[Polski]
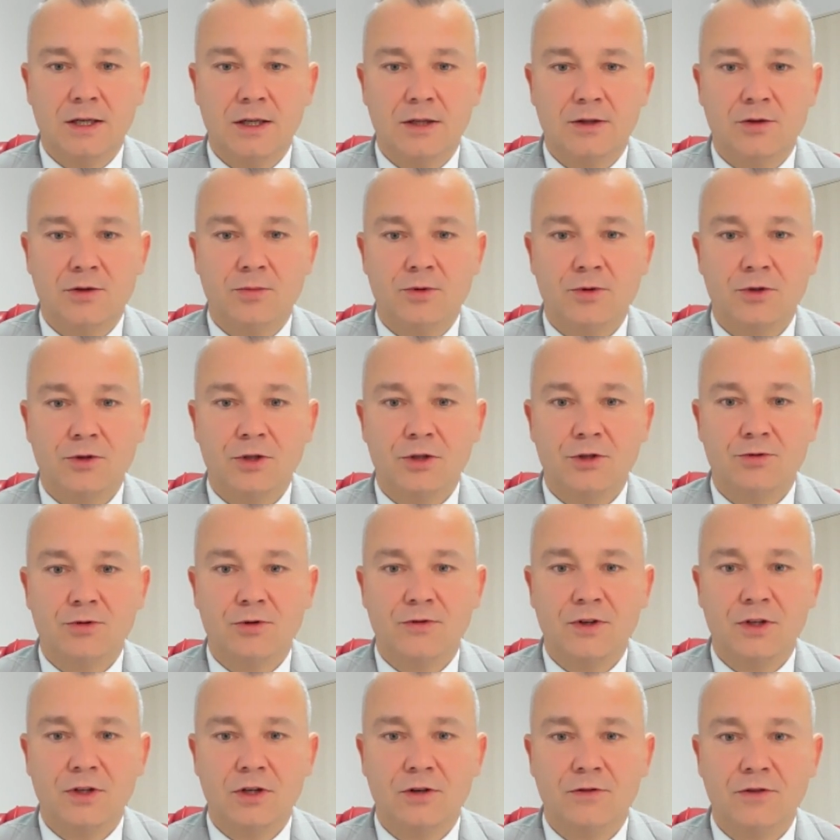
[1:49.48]
dopóki
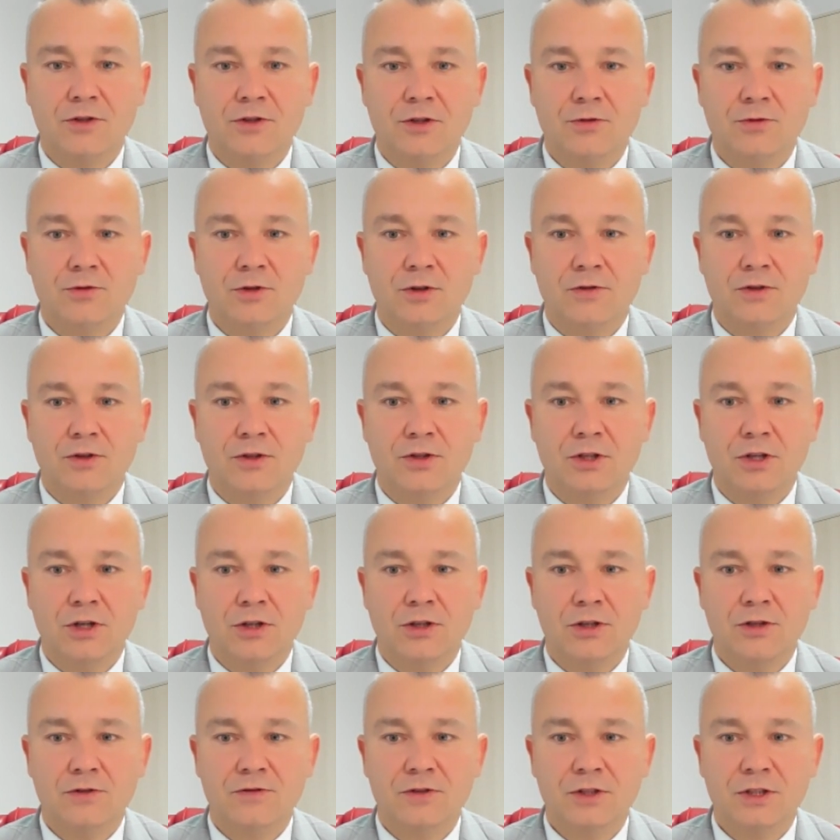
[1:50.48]
człowiekowi nie
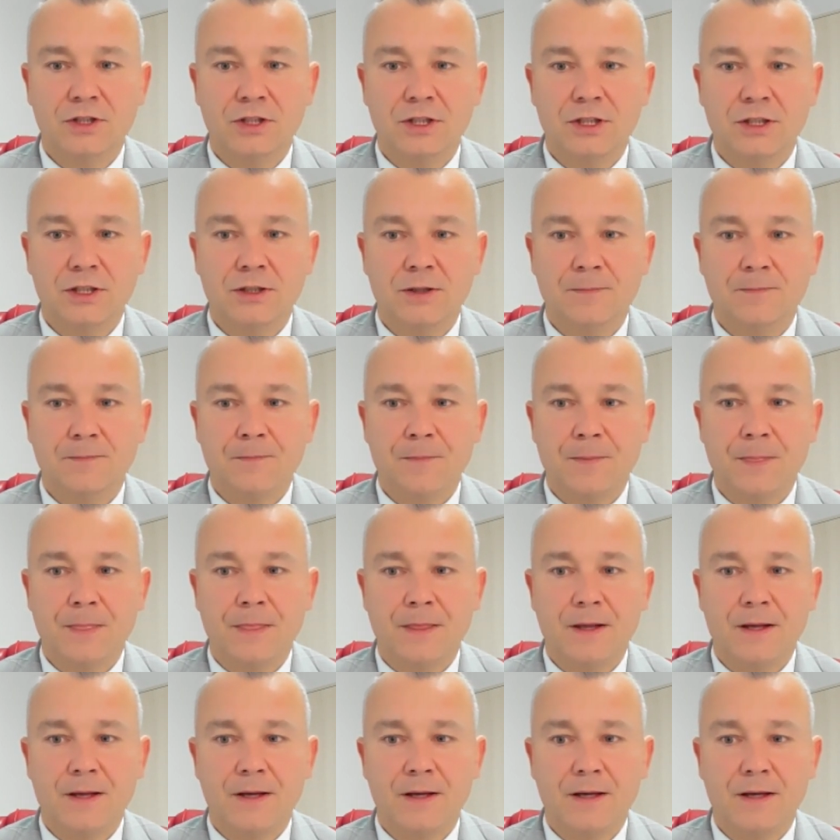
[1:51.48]
udowodniono winy,
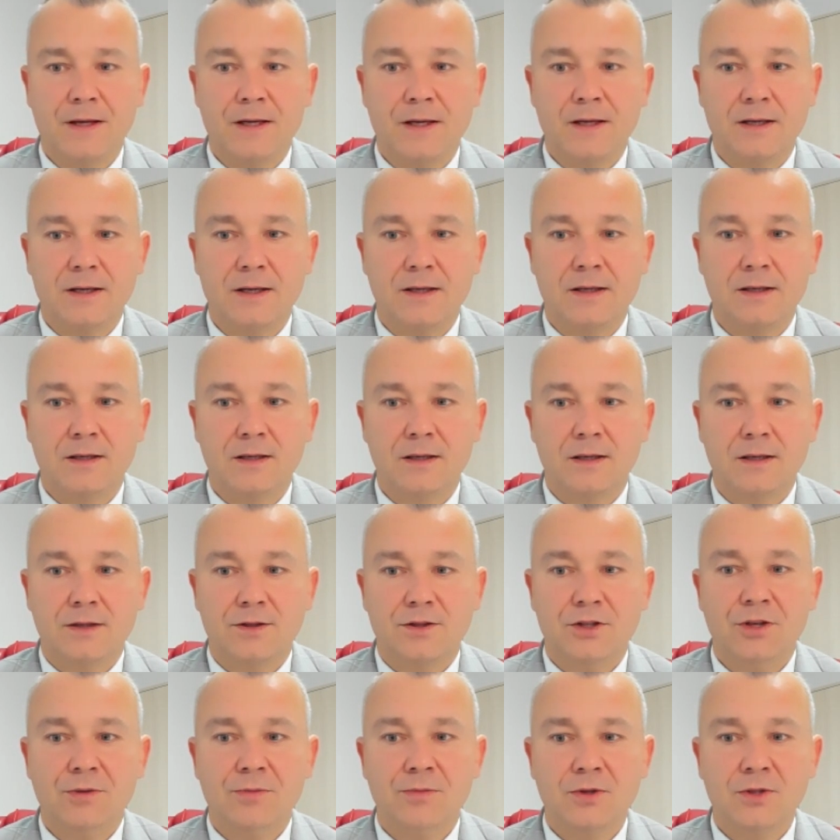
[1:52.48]
mm,
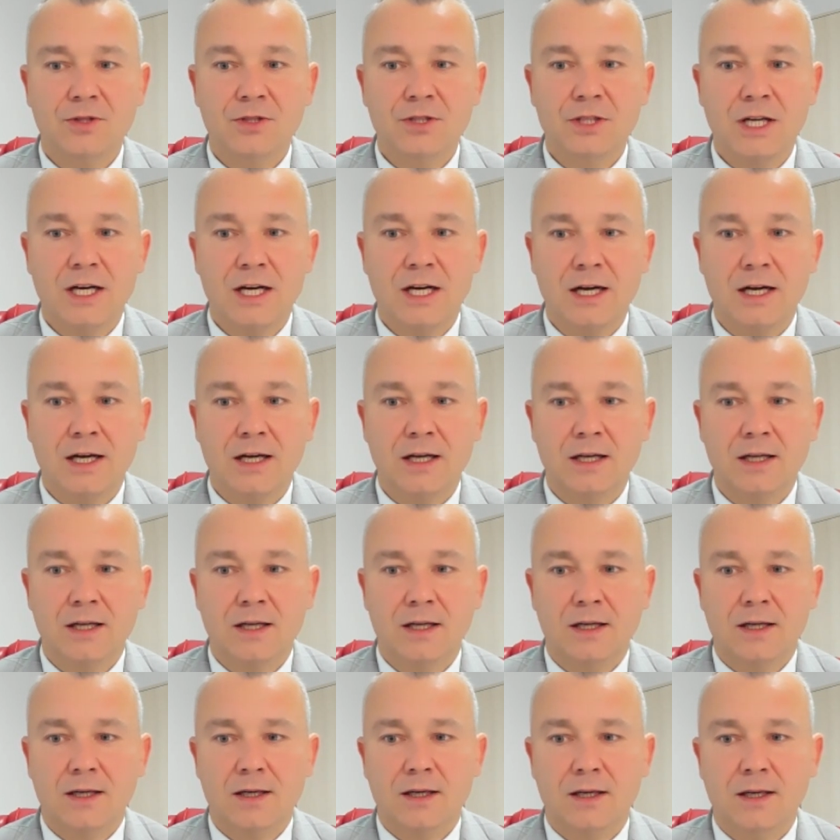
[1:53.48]
nie można
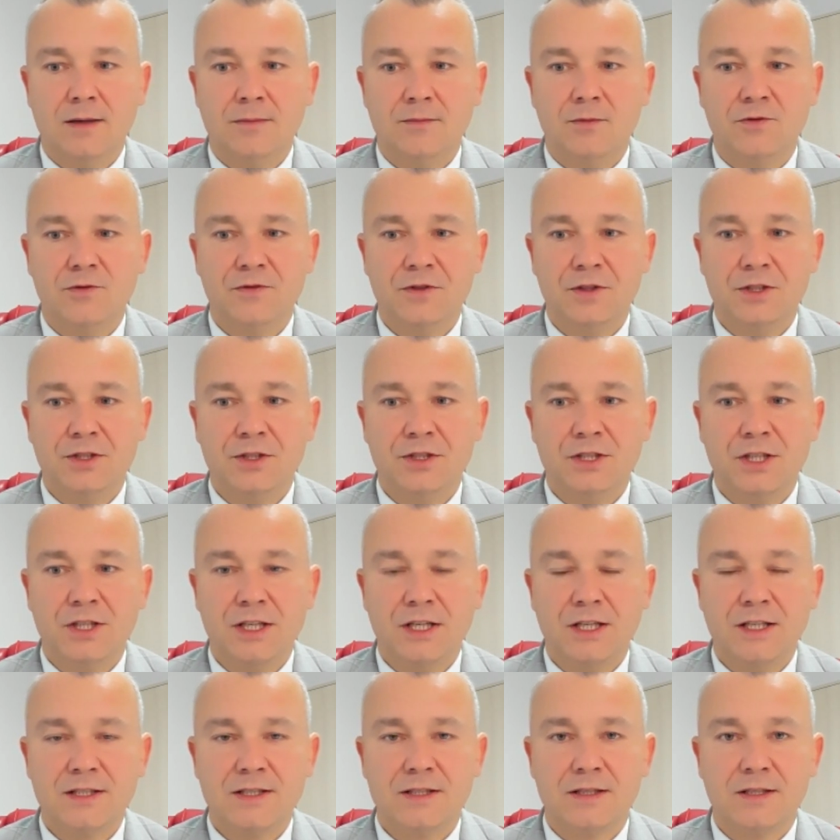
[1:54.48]
mówić, że
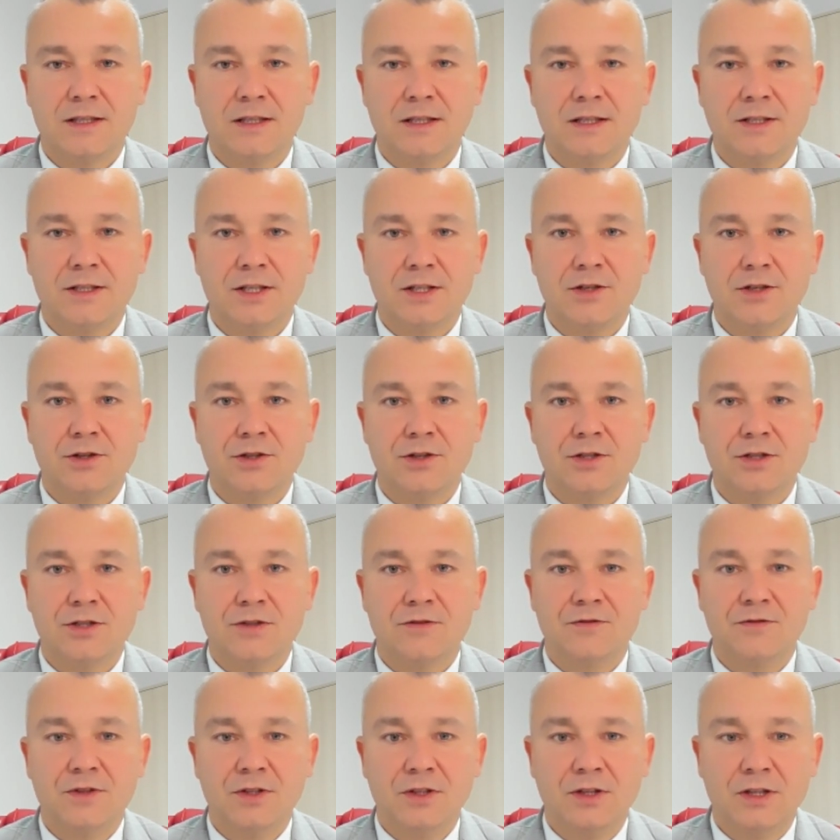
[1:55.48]
jest czegoś
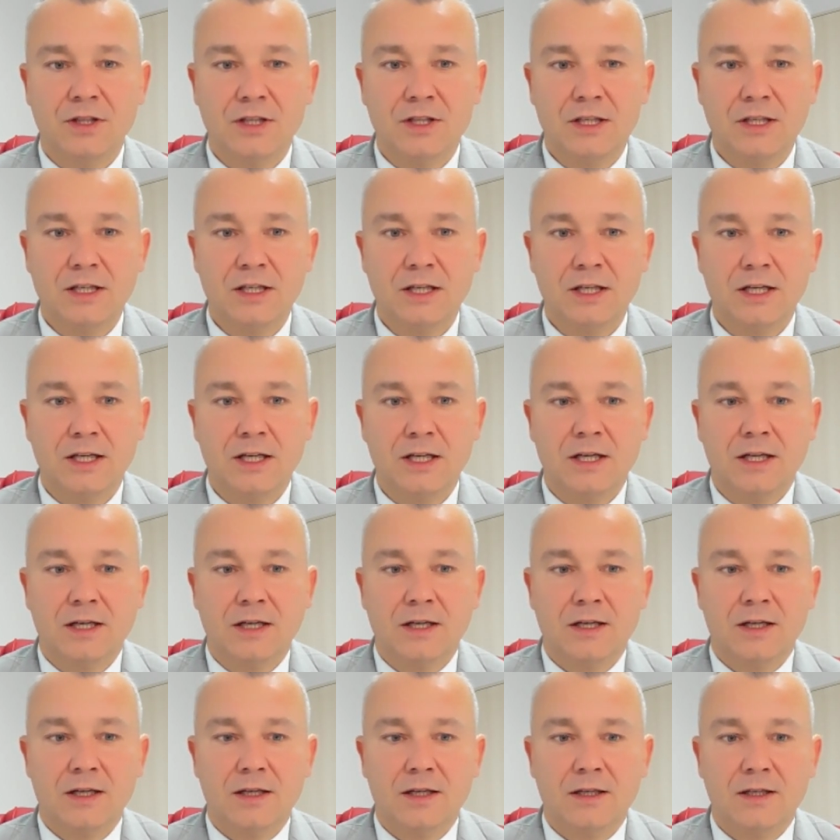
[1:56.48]
winny.
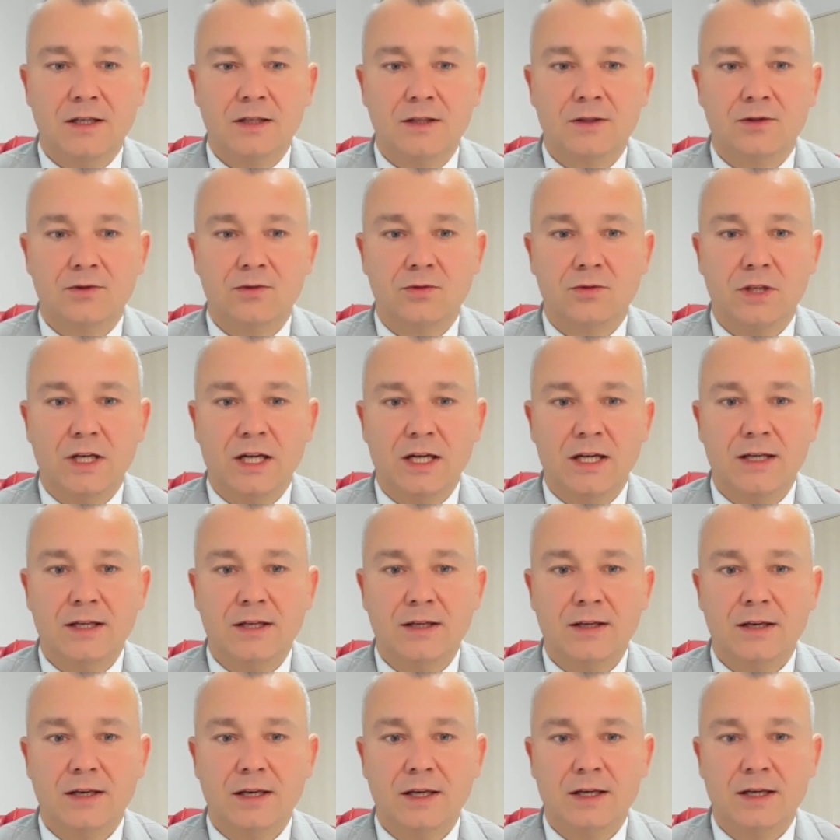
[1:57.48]
E,
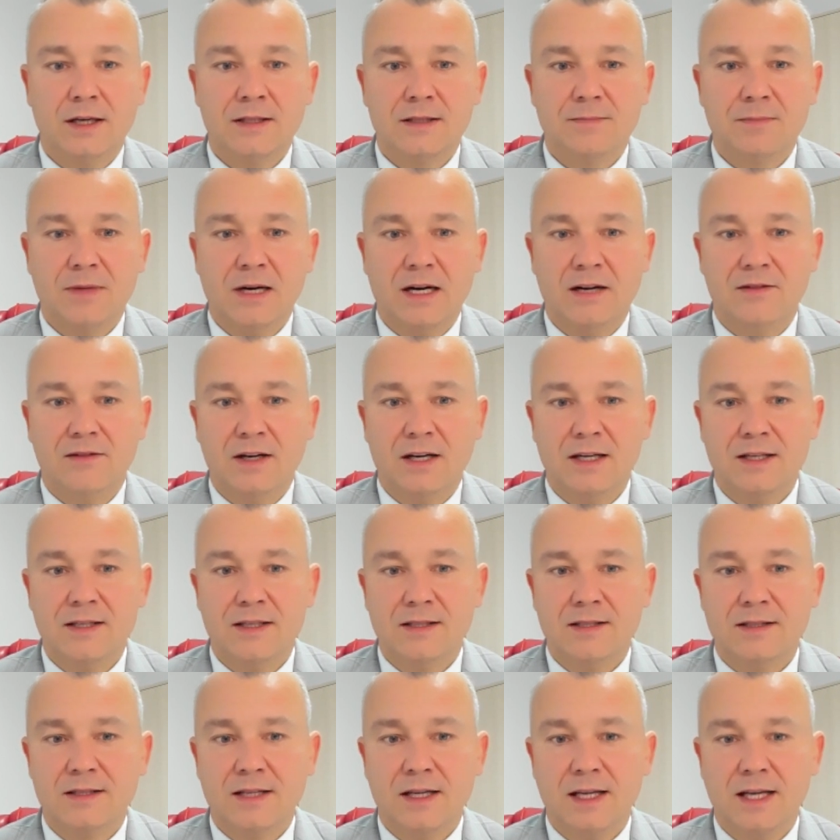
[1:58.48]
tutaj e, sprawa
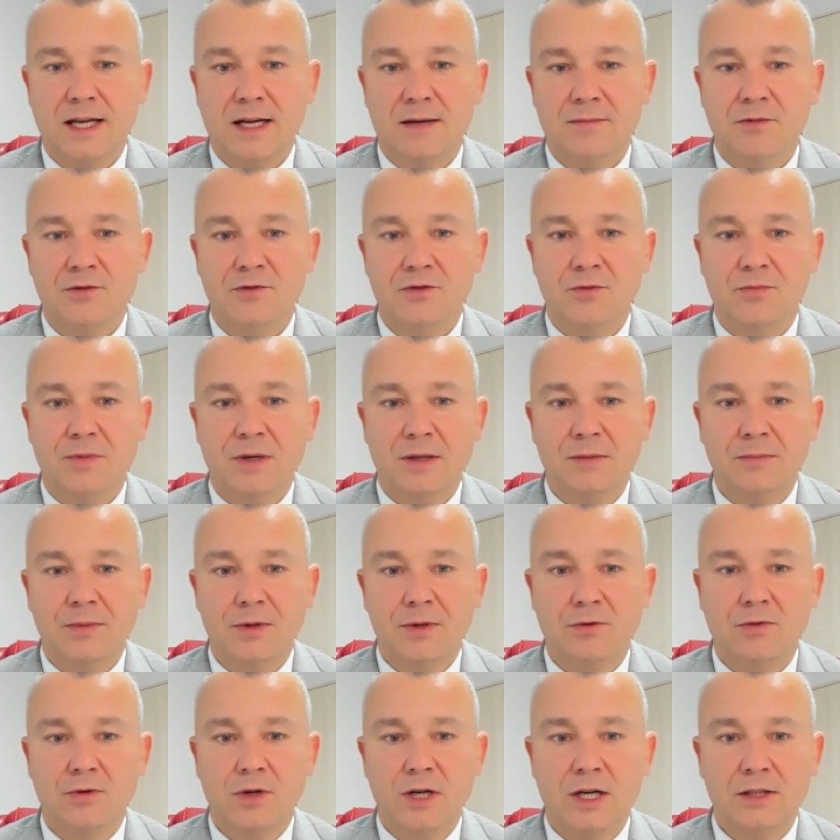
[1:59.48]
jest, tak jak mówił pan
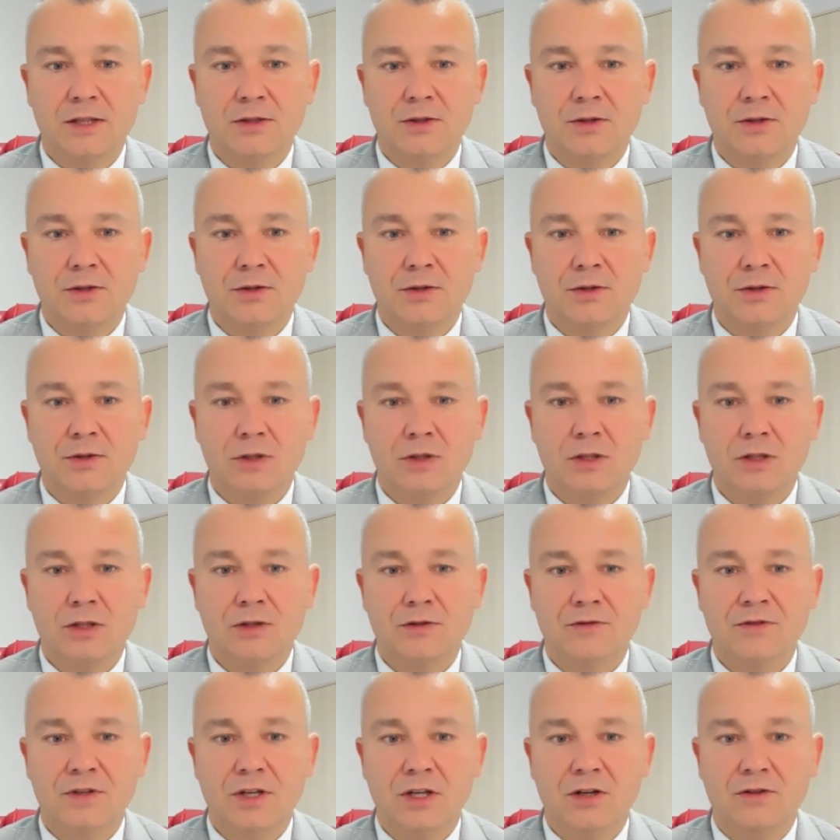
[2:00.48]
prokurator,
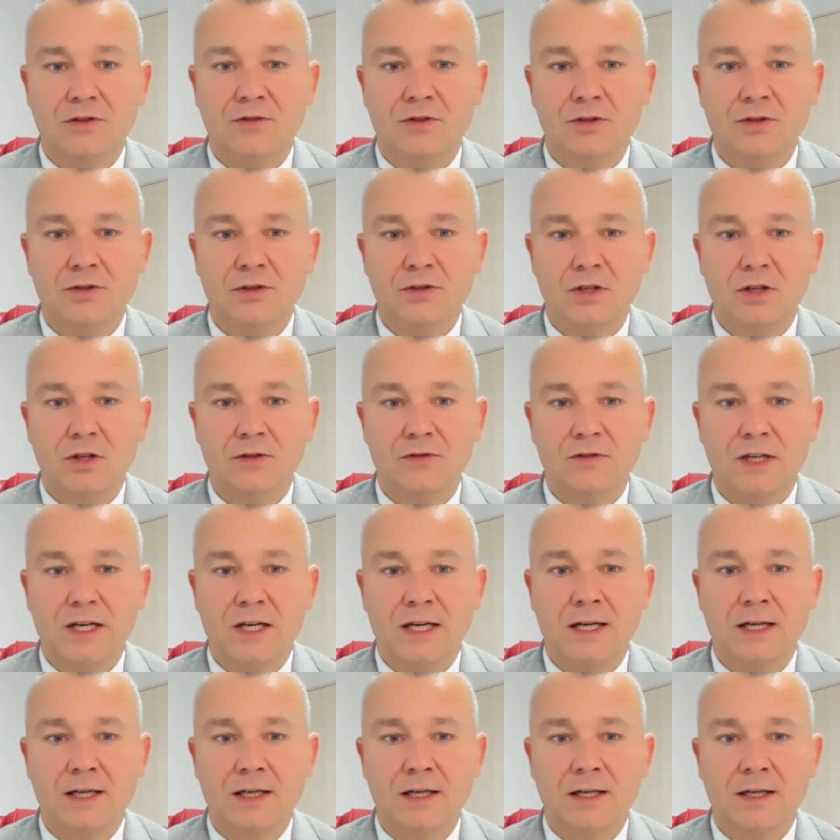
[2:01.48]
e,
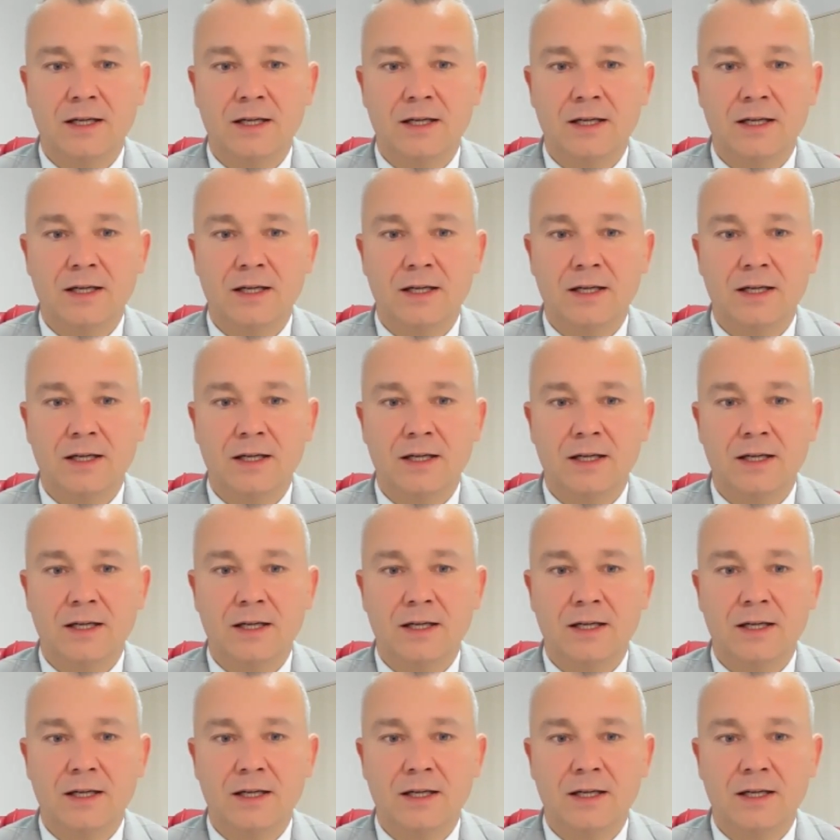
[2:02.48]
wielowątkowa.